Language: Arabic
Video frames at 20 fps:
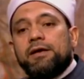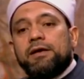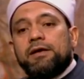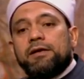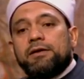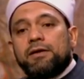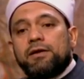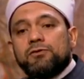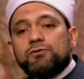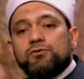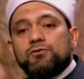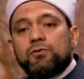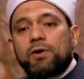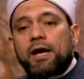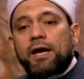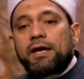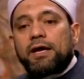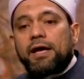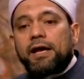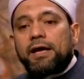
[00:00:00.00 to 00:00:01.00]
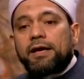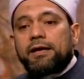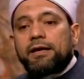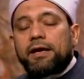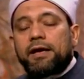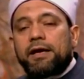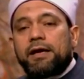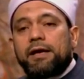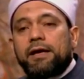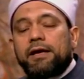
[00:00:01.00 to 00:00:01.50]
نصوا على أن
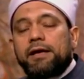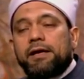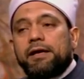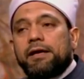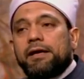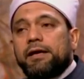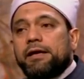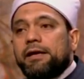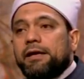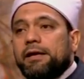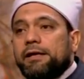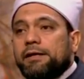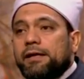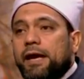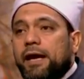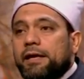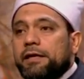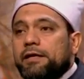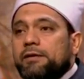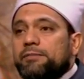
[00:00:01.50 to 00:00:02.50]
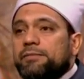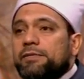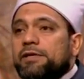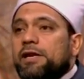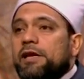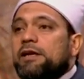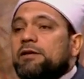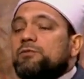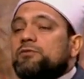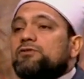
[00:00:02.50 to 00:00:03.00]
آه، آه، يعني من
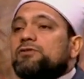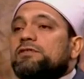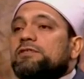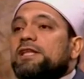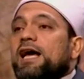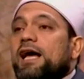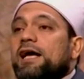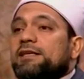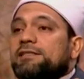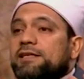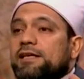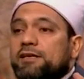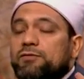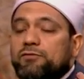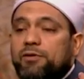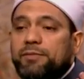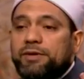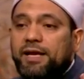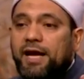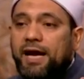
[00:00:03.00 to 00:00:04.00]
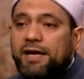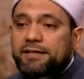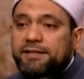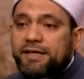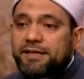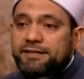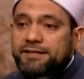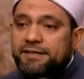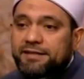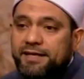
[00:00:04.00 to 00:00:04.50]
المستحسن ومن
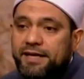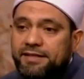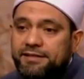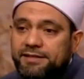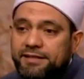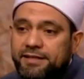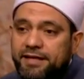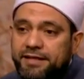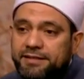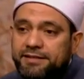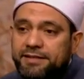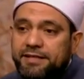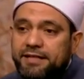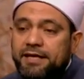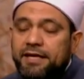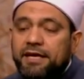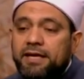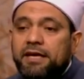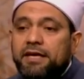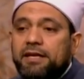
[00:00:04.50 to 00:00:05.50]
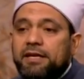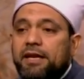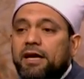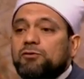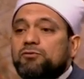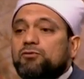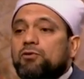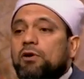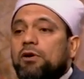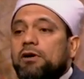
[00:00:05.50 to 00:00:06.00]
عادات الناس التي لا
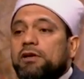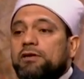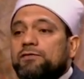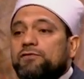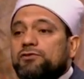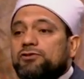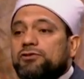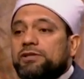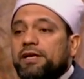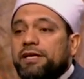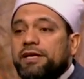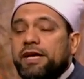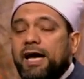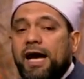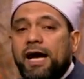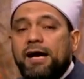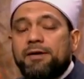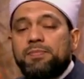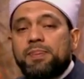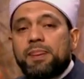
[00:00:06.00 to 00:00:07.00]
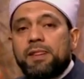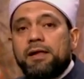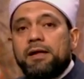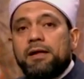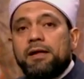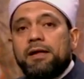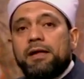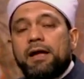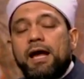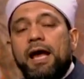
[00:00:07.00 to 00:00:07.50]
تخالف الشريعة
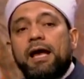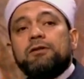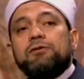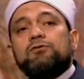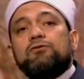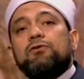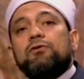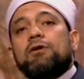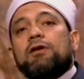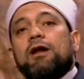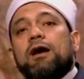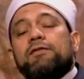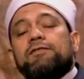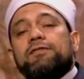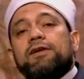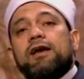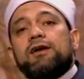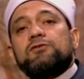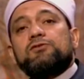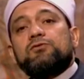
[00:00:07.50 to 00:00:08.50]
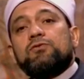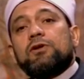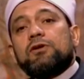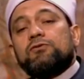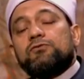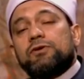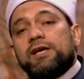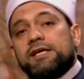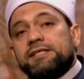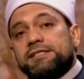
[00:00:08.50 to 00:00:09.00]
أن تقرأ فيها سورة
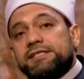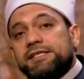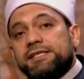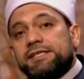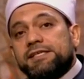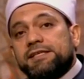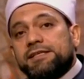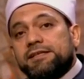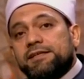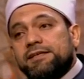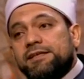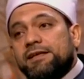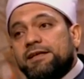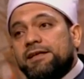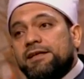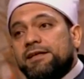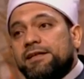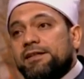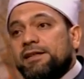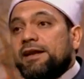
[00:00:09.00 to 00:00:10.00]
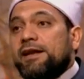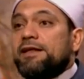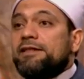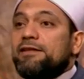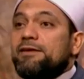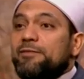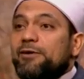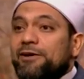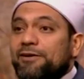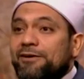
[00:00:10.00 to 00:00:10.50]
ياسين
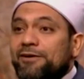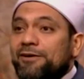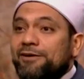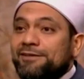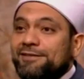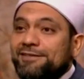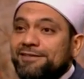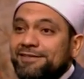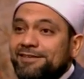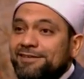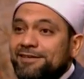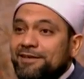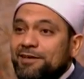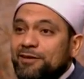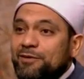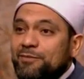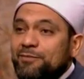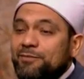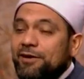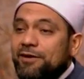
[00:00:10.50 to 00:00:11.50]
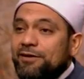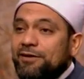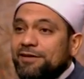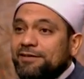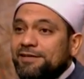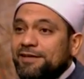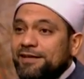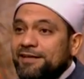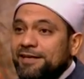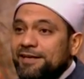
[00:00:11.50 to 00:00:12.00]
ثلاث مرات
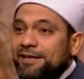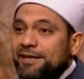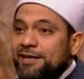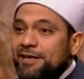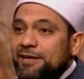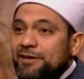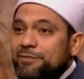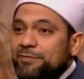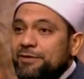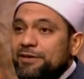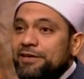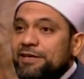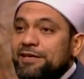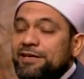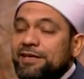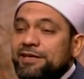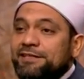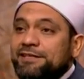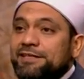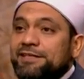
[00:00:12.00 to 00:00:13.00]
مرة بنية